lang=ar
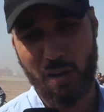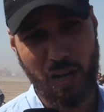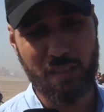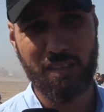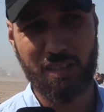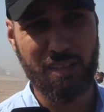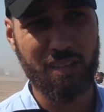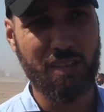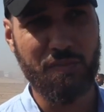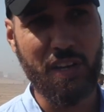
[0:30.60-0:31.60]
واحد
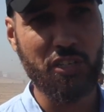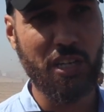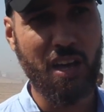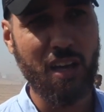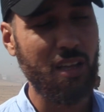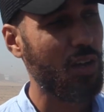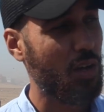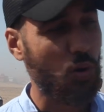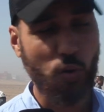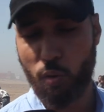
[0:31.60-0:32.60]
آه، فاجعه
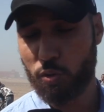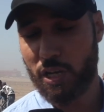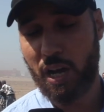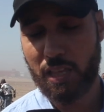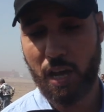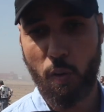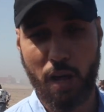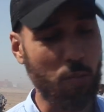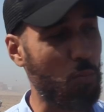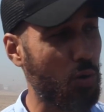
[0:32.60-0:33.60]
خروج احد
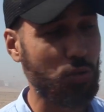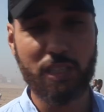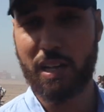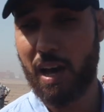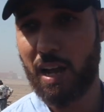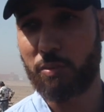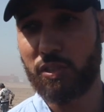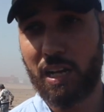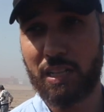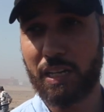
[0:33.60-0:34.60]
قوارب الموت هذا القارب
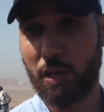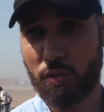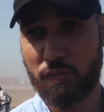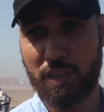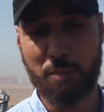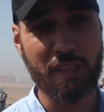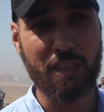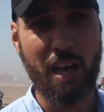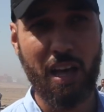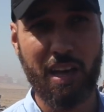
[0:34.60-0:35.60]
الثالث اللي كيخرج في هذه
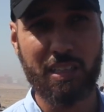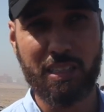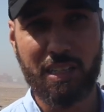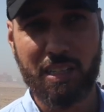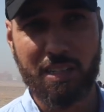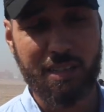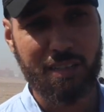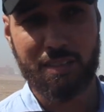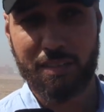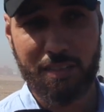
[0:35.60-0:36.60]
المنطقه هذه
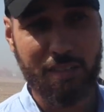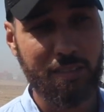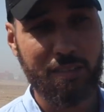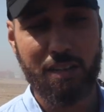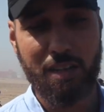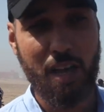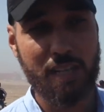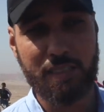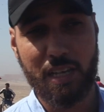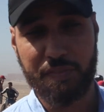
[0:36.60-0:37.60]
آه،
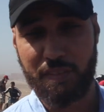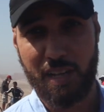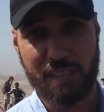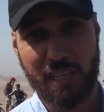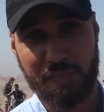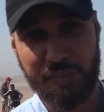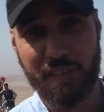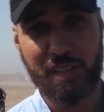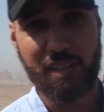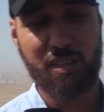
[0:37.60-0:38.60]
للاسف للاسف
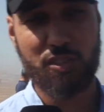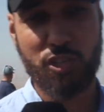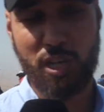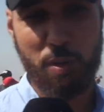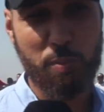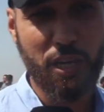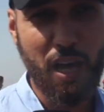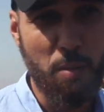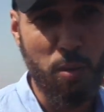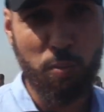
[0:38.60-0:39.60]
الشباب
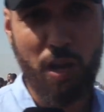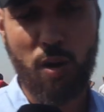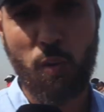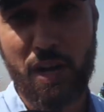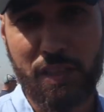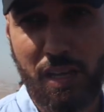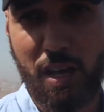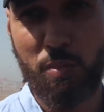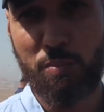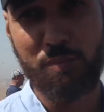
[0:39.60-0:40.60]
كيغامروا بالارواح
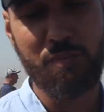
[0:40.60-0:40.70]
ديالهم